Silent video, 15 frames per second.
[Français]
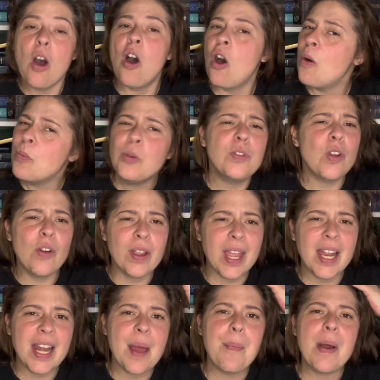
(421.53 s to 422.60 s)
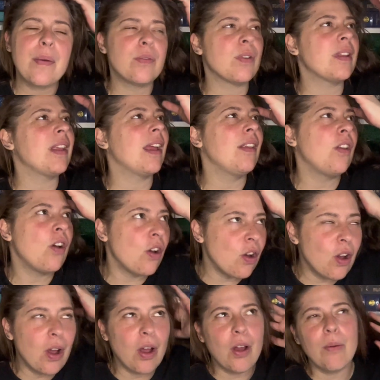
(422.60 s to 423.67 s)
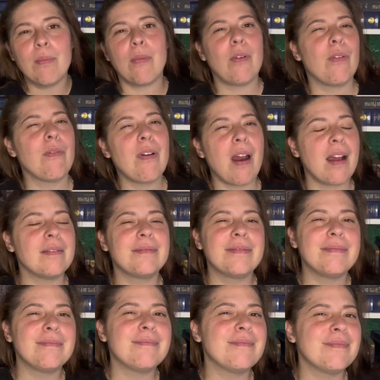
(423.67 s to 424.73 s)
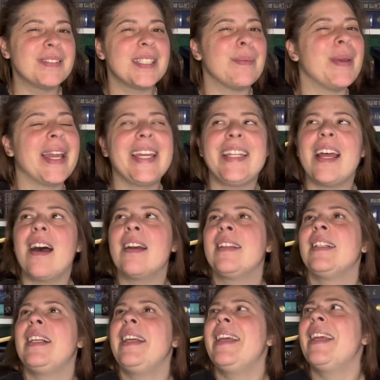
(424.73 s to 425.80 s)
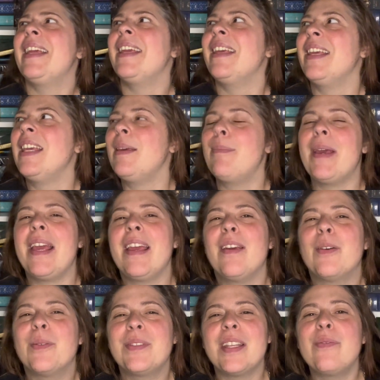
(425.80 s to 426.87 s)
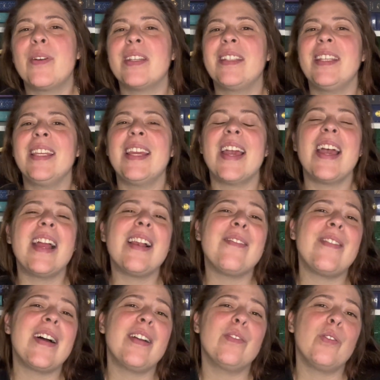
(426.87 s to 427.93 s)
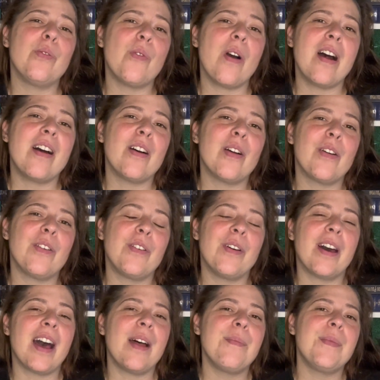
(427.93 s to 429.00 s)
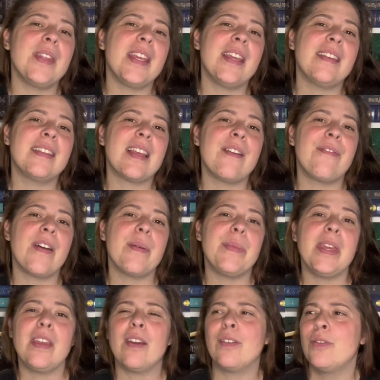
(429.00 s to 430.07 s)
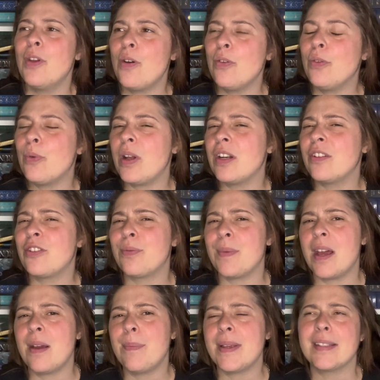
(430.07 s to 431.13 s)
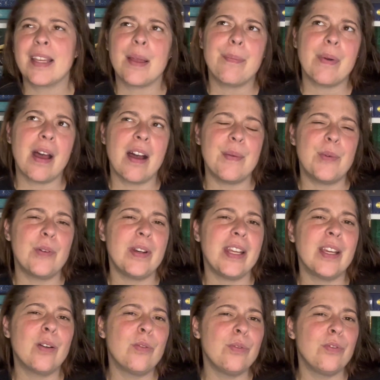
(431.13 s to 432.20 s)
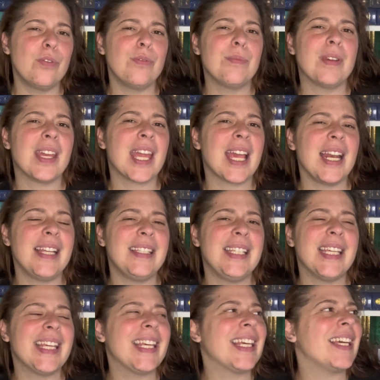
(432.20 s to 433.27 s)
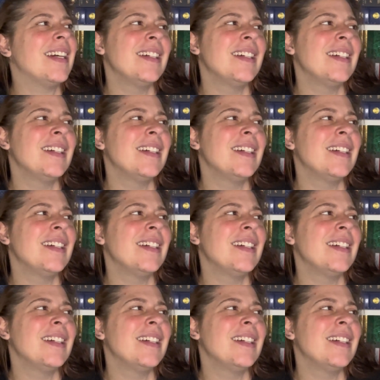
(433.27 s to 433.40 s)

en montrant qu'elle n'a pas besoin d'un homme, euh, voilà, c'est Mérida et eh ben euh, cette fois-ci, elle va devoir euh, ramener sa famille dans le droit chemin parce qu'apparemment les coutumes claniques